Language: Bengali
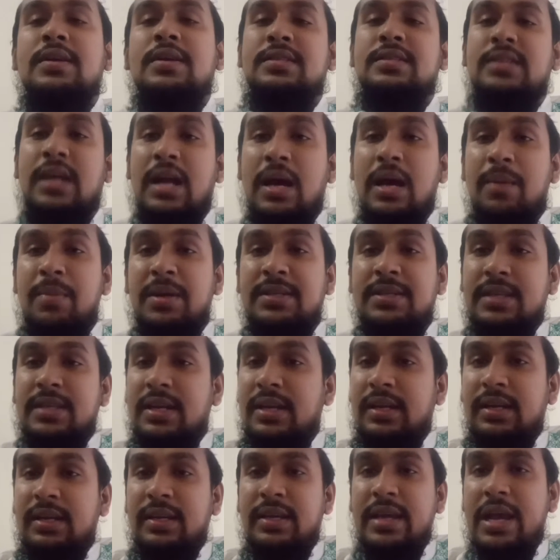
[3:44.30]
যারা আমার
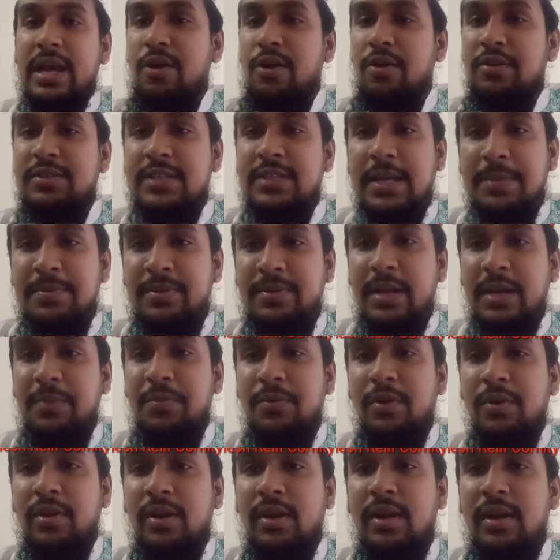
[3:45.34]
চ্যানেলটিকে এখনও সাবস্ক্রাইব
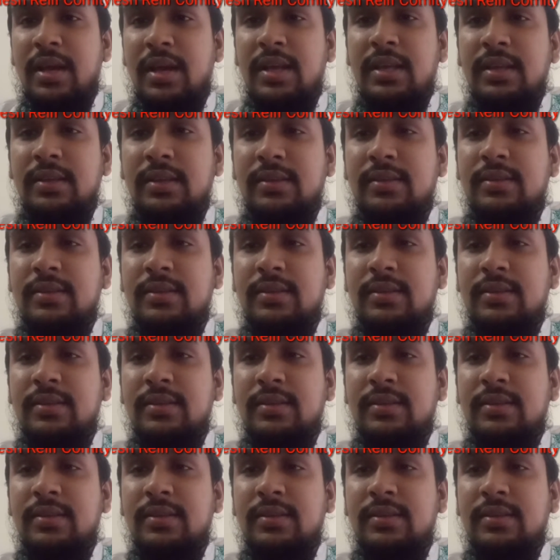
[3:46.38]
করেন নাই